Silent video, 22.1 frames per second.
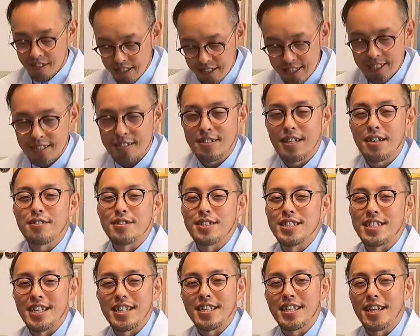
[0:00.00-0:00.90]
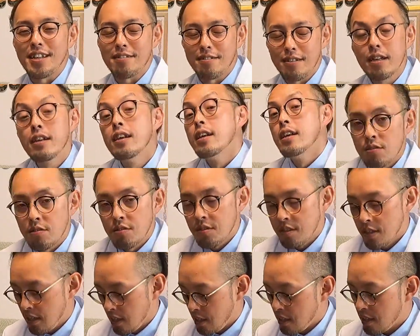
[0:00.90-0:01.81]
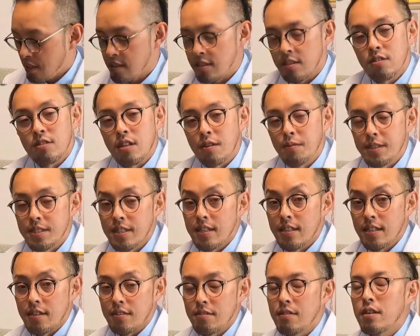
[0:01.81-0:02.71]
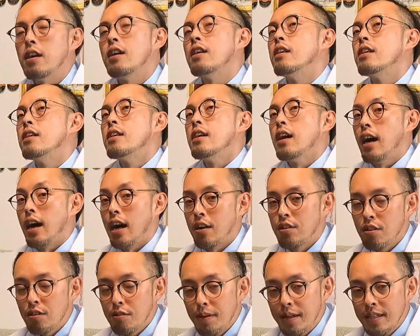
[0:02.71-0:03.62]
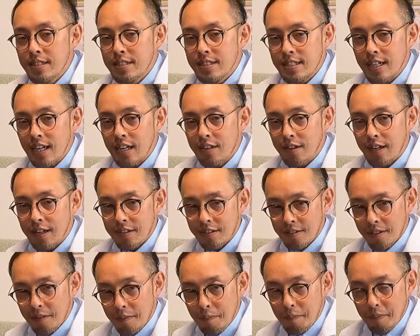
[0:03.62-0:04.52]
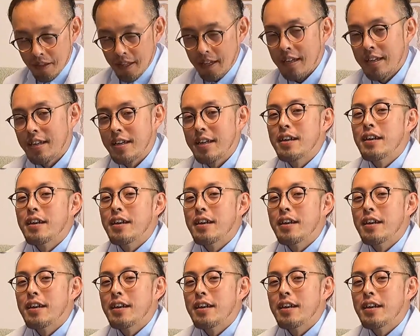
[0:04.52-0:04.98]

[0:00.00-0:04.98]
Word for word: 少なくしていきたいのねそこで一度試されたのがアドベンチャーワールドね